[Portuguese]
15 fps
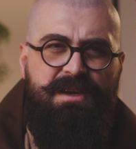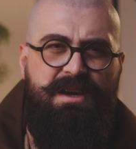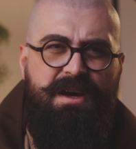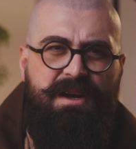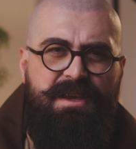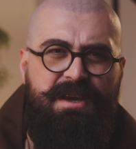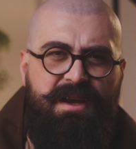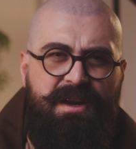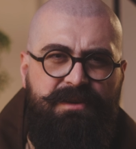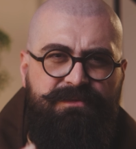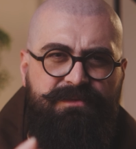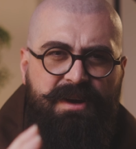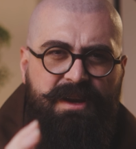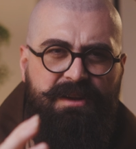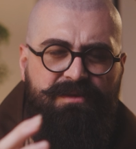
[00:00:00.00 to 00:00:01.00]
e ali ela
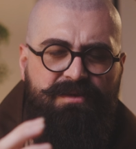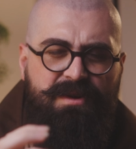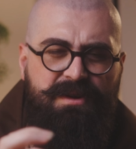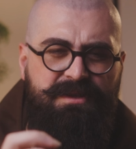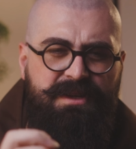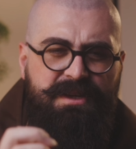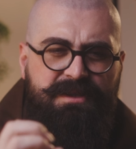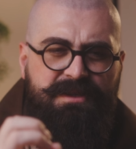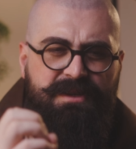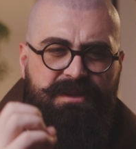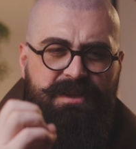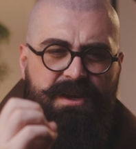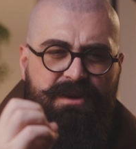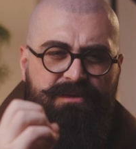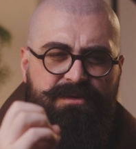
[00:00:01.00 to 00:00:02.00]
fala, nossa, esse
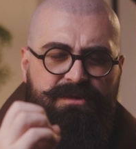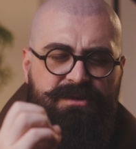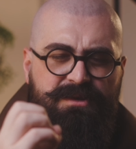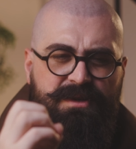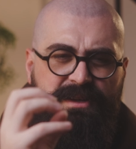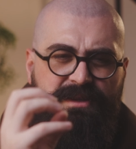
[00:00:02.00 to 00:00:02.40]
Deus